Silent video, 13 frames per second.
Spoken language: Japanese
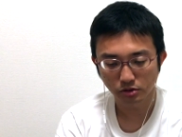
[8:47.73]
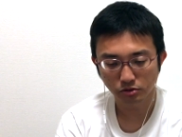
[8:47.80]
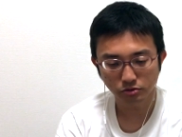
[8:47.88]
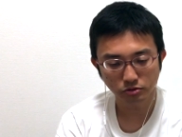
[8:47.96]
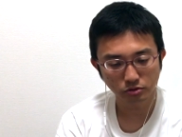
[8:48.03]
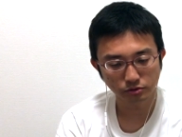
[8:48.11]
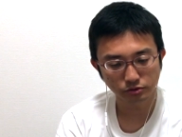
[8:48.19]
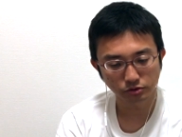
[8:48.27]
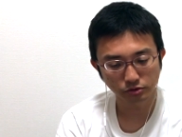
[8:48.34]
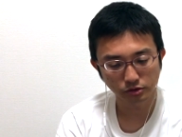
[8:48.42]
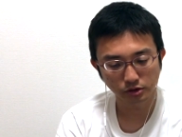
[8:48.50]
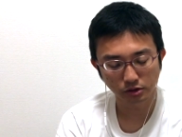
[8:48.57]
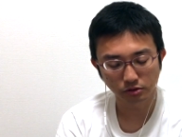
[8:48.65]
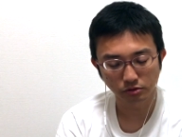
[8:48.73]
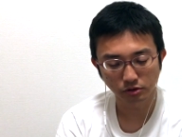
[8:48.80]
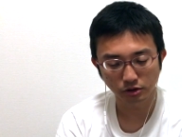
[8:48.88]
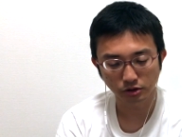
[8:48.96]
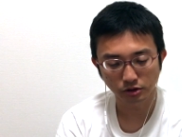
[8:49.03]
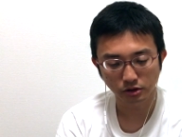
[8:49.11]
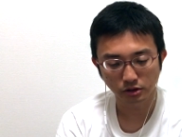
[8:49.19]
う4五歩取ってくる
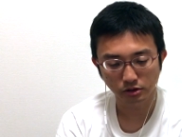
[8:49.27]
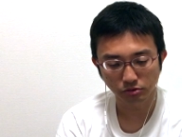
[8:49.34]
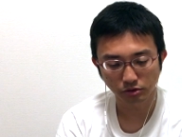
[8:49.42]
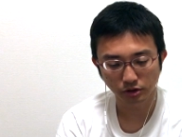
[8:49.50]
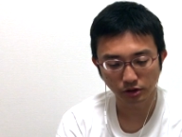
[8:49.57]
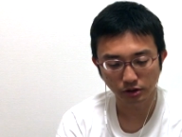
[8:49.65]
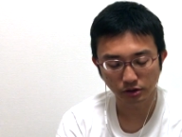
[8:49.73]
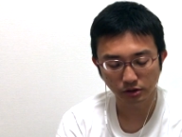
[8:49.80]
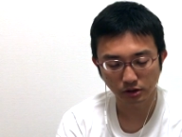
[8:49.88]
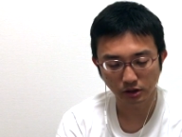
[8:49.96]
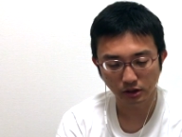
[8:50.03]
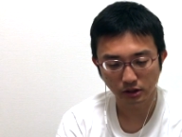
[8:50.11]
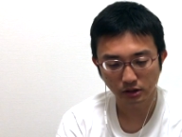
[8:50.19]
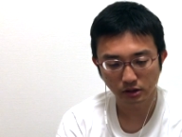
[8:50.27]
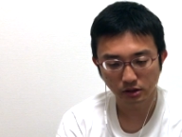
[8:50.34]
かな取らなかった